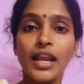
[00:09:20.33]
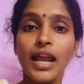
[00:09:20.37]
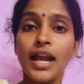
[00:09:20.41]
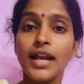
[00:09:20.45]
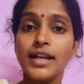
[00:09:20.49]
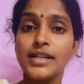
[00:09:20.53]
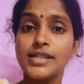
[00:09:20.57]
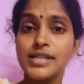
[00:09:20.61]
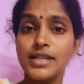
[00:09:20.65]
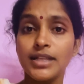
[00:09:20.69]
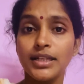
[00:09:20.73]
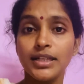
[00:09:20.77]

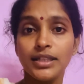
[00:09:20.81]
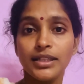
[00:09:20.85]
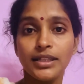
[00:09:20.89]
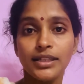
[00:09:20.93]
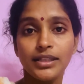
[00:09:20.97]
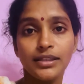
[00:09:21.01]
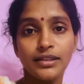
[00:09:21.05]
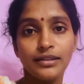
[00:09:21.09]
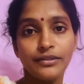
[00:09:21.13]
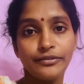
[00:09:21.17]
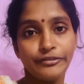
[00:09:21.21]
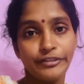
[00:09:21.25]
యాక్చువల్లీ
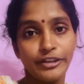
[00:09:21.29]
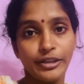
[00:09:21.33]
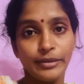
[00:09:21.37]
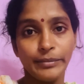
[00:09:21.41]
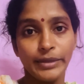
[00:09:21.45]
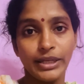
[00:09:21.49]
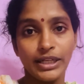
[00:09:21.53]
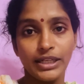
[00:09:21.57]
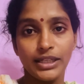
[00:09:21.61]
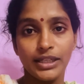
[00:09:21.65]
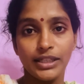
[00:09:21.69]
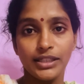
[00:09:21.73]

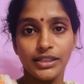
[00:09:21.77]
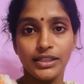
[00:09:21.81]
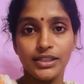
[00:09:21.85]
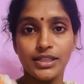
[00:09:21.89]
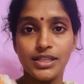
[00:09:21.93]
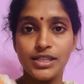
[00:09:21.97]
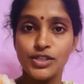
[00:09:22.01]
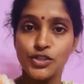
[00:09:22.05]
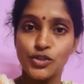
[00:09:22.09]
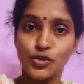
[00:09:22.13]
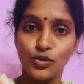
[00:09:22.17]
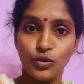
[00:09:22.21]
ఫీమేల్కి అయితే
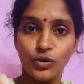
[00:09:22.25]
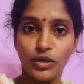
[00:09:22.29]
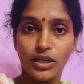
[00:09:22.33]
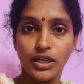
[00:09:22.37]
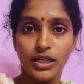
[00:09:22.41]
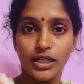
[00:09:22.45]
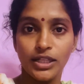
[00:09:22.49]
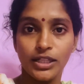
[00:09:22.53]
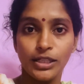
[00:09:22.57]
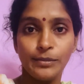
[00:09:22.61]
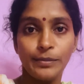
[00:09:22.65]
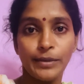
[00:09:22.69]
స్టోన్
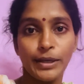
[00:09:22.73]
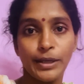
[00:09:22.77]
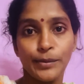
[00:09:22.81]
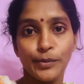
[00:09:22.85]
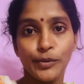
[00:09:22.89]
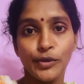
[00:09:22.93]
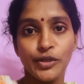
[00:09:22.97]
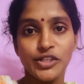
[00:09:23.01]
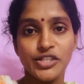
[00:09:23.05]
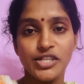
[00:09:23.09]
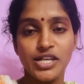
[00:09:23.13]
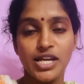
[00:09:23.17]
అనేది
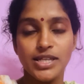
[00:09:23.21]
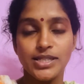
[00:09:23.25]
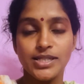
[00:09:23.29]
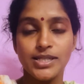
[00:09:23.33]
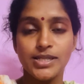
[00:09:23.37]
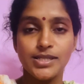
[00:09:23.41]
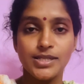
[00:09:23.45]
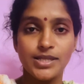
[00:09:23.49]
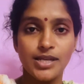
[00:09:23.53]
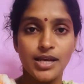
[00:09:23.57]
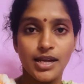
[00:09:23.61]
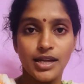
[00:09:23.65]
పడిపోయే
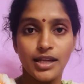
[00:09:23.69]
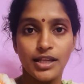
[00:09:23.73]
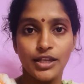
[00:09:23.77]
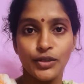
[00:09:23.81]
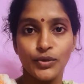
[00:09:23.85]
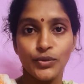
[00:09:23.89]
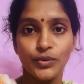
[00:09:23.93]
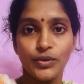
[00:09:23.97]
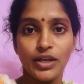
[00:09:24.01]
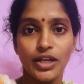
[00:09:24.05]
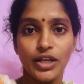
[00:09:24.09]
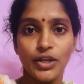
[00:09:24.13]
ఛాన్సెస్ చాలా
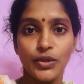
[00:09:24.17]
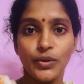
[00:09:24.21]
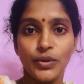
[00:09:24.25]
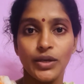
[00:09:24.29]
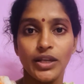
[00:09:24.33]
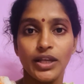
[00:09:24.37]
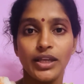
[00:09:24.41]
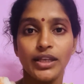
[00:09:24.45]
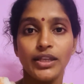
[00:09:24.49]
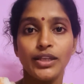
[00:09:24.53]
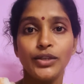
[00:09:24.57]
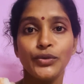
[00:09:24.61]
ఎక్కువగా
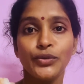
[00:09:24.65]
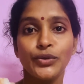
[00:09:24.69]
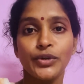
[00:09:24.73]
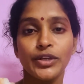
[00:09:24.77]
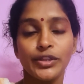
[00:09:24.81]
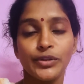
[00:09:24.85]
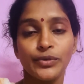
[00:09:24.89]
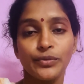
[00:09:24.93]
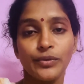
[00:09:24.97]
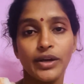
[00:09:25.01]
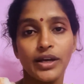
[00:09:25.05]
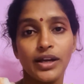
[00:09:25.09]

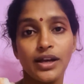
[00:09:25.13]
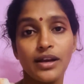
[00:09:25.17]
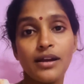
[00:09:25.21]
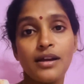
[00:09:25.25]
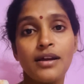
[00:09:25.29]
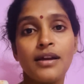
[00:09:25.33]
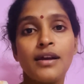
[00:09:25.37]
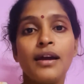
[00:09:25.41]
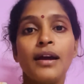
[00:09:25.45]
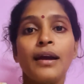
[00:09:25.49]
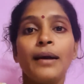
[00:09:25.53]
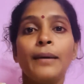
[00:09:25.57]
ఉన్నాయి ద్వారా
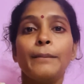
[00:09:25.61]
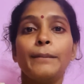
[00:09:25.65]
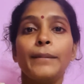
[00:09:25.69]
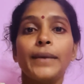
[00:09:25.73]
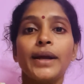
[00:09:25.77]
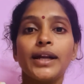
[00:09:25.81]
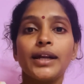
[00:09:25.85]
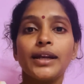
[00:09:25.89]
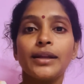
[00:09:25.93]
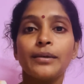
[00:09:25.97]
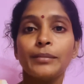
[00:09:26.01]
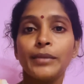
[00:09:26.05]

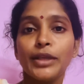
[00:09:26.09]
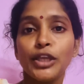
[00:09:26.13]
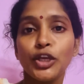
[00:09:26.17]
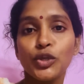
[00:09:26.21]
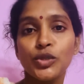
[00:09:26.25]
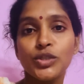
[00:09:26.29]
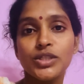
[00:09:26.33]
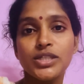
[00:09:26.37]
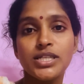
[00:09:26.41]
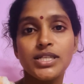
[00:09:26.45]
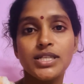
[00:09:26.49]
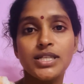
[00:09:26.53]
బట్ మీకు
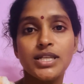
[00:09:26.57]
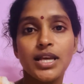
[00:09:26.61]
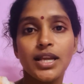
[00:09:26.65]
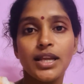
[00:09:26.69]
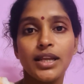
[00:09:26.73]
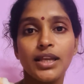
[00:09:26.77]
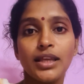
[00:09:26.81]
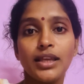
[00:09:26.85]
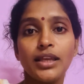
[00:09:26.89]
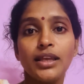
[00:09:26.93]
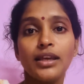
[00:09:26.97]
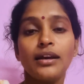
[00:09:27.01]

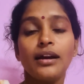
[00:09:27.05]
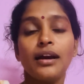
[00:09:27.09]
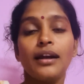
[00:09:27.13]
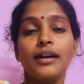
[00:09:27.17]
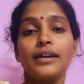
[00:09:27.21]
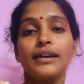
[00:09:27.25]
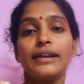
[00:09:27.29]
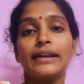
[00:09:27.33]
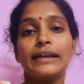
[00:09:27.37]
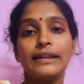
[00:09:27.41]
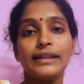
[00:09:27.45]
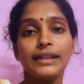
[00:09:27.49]
వచ్చేసరికి
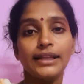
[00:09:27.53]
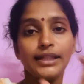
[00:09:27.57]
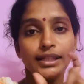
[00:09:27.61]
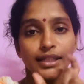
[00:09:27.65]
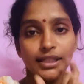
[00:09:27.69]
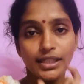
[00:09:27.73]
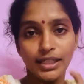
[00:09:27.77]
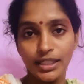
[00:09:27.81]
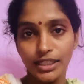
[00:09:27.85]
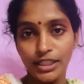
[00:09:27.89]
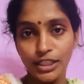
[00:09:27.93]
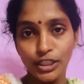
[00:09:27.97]
అంటే ఏదైతే
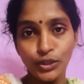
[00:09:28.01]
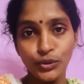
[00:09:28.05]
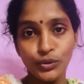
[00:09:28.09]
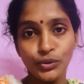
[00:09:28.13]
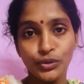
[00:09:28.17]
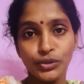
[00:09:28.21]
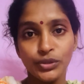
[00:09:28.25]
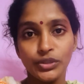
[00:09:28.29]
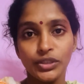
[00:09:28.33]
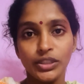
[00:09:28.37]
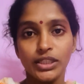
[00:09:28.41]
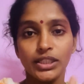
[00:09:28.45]
కిడ్నీ
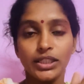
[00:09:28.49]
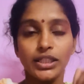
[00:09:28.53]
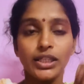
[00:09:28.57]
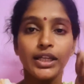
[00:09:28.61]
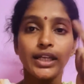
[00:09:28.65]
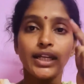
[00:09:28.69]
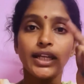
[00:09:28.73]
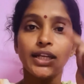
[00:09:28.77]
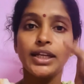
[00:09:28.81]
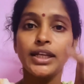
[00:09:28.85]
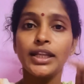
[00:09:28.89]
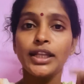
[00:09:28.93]
ఉంటుంది కదా
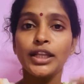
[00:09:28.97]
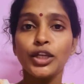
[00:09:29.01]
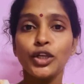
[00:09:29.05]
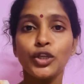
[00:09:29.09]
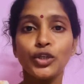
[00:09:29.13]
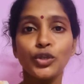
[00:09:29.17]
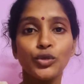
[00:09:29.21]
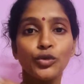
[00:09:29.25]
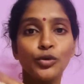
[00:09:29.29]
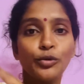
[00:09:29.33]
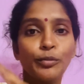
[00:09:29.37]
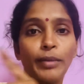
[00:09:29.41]
కిడ్నీలో
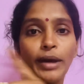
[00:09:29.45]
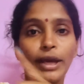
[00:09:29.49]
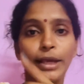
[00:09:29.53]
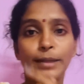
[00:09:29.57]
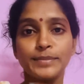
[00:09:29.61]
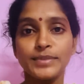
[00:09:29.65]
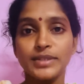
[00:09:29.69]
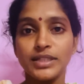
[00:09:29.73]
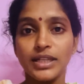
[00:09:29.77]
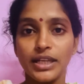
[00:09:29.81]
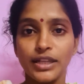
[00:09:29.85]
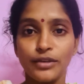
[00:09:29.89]
టూ
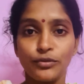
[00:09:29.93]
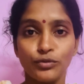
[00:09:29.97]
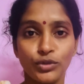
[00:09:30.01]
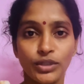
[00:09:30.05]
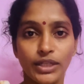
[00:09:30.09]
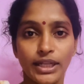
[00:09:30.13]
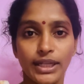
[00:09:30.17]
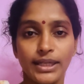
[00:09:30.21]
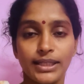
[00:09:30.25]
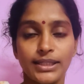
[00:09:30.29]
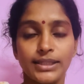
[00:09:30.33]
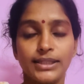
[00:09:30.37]
పైప్స్ అనేవి
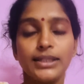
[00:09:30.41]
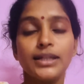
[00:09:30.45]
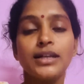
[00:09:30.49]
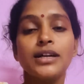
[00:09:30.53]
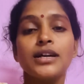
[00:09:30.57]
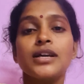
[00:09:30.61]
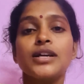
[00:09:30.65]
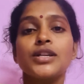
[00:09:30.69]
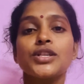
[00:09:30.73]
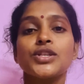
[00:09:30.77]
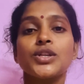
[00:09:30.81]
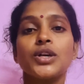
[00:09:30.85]
ఉంటాయి కదా
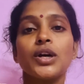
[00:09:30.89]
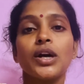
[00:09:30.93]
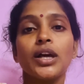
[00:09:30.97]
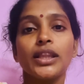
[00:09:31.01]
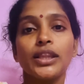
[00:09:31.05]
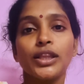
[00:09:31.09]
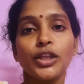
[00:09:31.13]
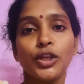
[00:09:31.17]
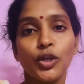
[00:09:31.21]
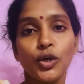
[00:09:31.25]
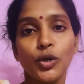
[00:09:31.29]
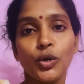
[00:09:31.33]
సో
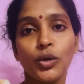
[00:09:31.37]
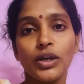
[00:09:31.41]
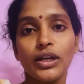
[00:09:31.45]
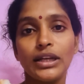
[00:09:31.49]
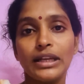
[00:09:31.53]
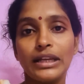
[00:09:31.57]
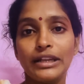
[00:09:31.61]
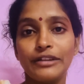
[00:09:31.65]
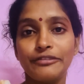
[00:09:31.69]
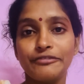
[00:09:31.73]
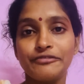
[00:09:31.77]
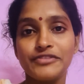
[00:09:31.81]
అందులో ఒక
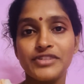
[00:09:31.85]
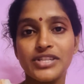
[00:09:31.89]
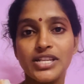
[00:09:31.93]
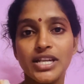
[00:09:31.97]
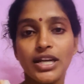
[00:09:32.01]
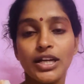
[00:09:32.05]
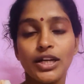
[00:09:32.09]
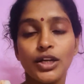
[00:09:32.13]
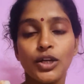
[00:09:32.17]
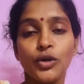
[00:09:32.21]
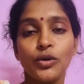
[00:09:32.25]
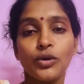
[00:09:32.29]
లెఫ్ట్
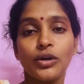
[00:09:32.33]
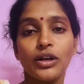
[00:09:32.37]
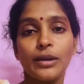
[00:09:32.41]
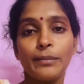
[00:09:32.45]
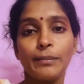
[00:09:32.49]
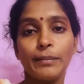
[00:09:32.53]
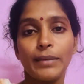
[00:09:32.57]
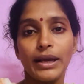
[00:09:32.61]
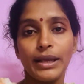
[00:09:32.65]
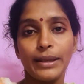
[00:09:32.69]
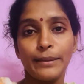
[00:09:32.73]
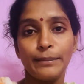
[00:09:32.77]
సైడ్లో ఉన్న
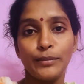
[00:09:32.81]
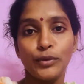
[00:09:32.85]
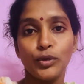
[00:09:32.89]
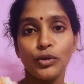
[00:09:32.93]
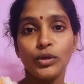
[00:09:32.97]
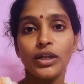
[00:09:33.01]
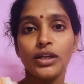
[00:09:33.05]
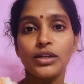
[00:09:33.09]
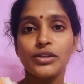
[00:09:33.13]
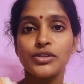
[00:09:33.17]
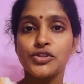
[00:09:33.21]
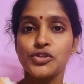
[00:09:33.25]
పైప్లో
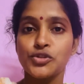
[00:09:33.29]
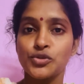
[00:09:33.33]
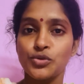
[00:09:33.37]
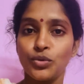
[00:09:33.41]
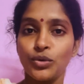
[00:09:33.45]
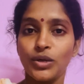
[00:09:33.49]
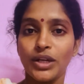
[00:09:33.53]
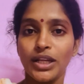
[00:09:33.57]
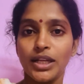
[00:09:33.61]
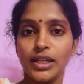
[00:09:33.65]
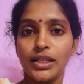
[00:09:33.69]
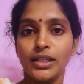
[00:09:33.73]
నాకు
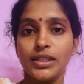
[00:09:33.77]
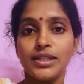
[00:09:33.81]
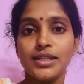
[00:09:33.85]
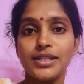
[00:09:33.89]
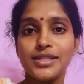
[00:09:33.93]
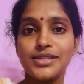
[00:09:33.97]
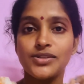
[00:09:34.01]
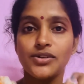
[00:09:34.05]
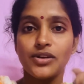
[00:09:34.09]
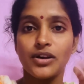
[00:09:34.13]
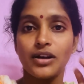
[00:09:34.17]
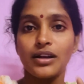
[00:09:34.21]
స్టోన్ అనేది
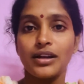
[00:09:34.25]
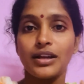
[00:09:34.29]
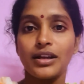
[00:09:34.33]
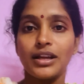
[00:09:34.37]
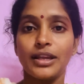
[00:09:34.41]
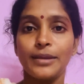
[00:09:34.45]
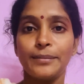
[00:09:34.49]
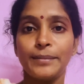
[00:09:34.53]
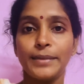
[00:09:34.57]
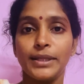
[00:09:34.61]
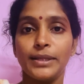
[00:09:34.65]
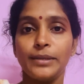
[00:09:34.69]
స్ట్రక్
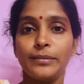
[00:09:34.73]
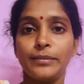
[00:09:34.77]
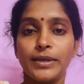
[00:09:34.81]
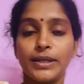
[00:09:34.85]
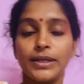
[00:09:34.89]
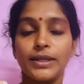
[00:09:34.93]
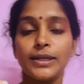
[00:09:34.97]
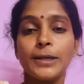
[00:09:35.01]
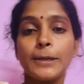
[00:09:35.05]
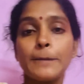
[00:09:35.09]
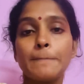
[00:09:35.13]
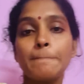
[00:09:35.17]
అయిపోయింది అనమాట